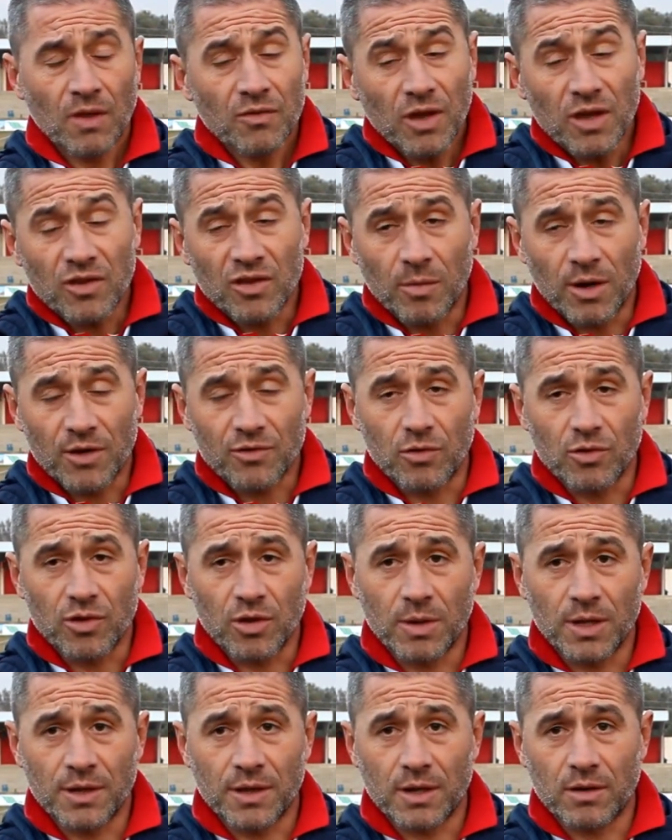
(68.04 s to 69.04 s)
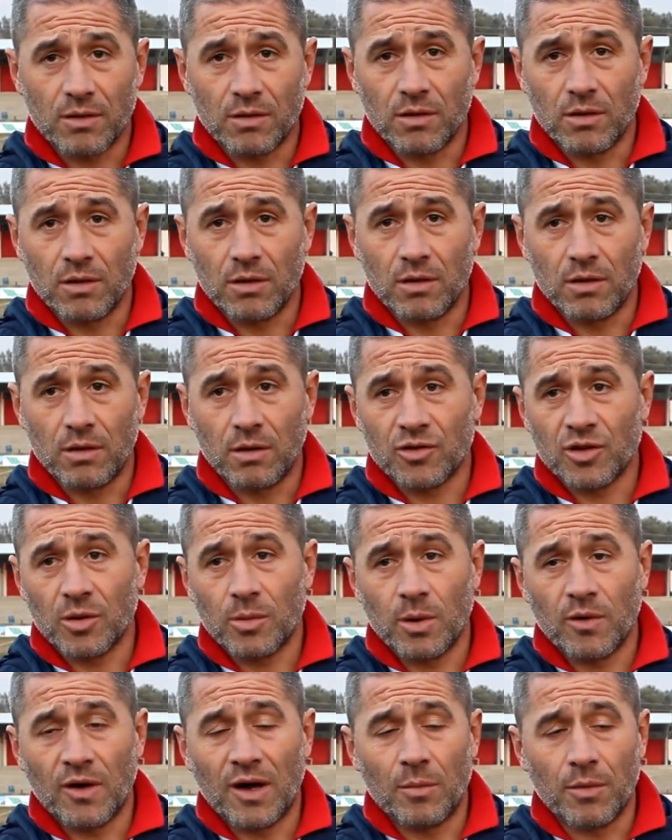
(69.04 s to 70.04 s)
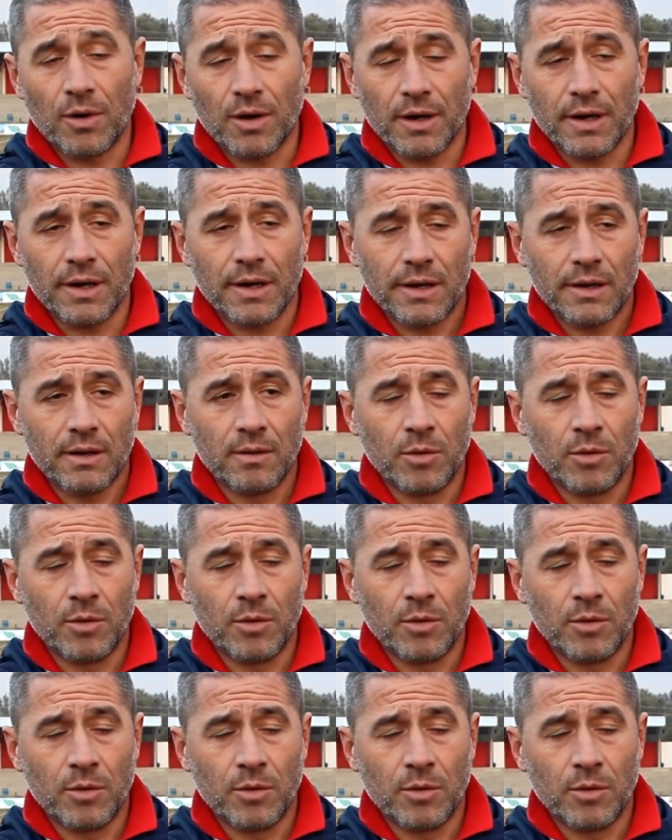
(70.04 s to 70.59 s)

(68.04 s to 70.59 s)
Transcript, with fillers: Sì, sì, ma assolutamente lo, lo sapevamo che